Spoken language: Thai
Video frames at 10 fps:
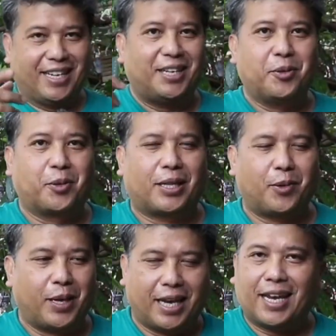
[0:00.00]
ยืนอยู่กันต
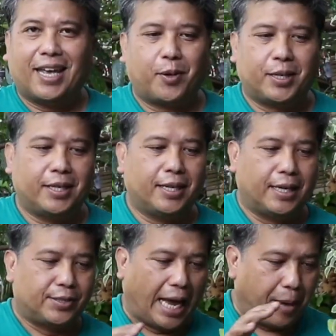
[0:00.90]
รงนี้ก็คือ
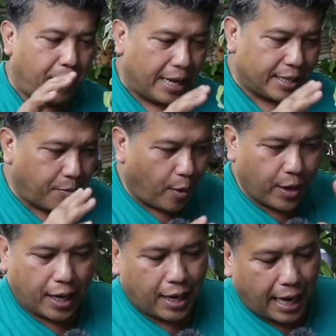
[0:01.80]
สามารถจะมอง
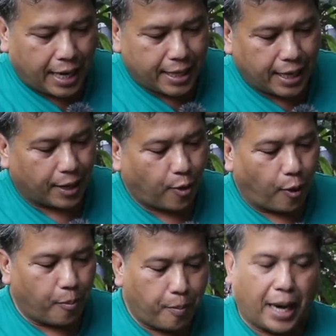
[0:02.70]
เห็นรายละเอียดข
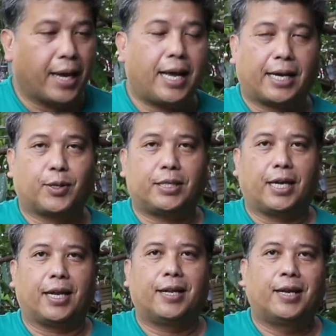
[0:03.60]
องใบได้อย่างชัด
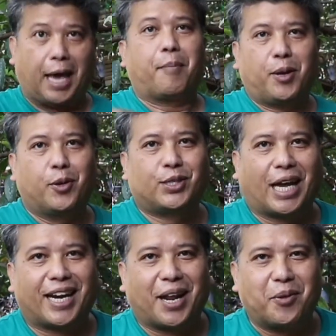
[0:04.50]
เจน แต่ไม่โดนแส
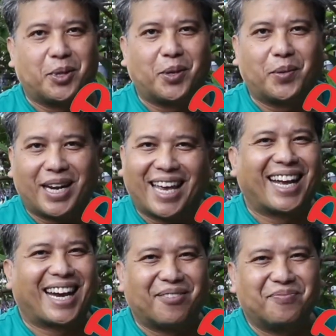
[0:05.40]
งแดดโดยตรงนั่นเอ
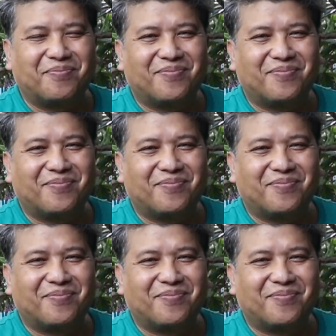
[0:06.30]
งครับ